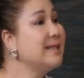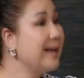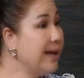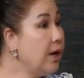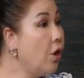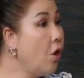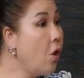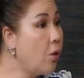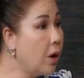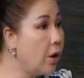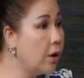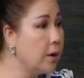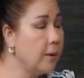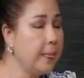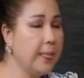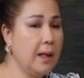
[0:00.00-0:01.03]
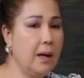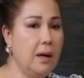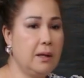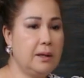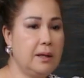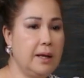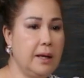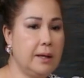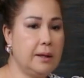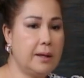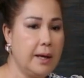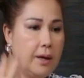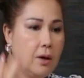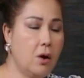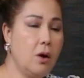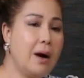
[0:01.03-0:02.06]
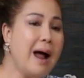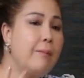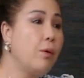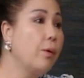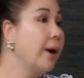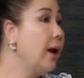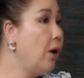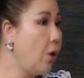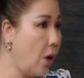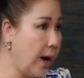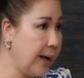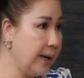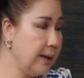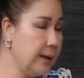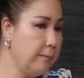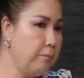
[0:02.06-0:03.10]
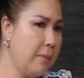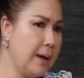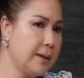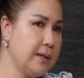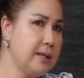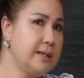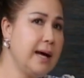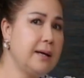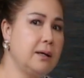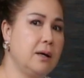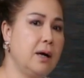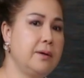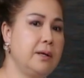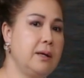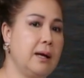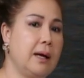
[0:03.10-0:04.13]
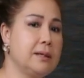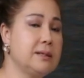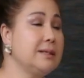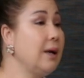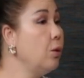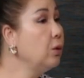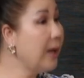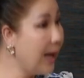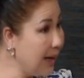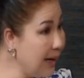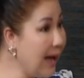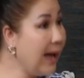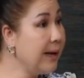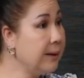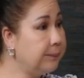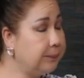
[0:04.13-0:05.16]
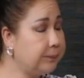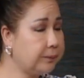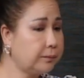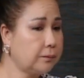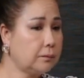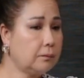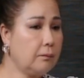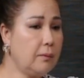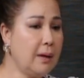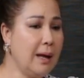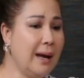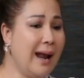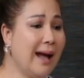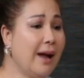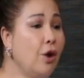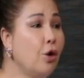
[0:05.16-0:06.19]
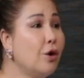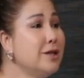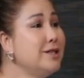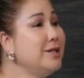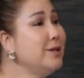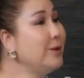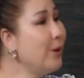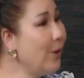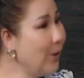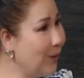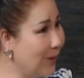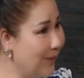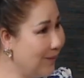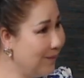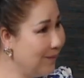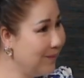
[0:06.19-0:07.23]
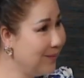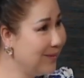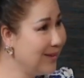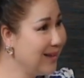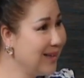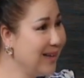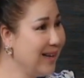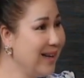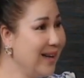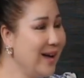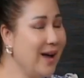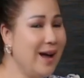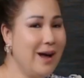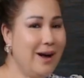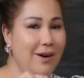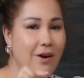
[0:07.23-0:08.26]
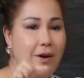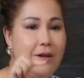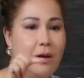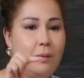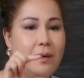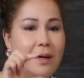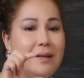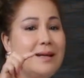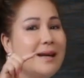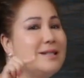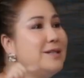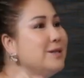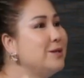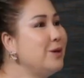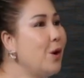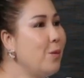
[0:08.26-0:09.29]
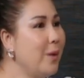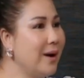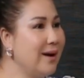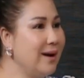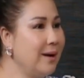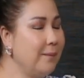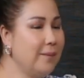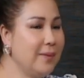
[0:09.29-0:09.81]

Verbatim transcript: sấy khô rồi yeah. Dạ. thì chị có ra một cái loại mà chị ra được hình như là 6 tháng nay yeah. là cái loại siro siro nó giống như cái chai siro mình đó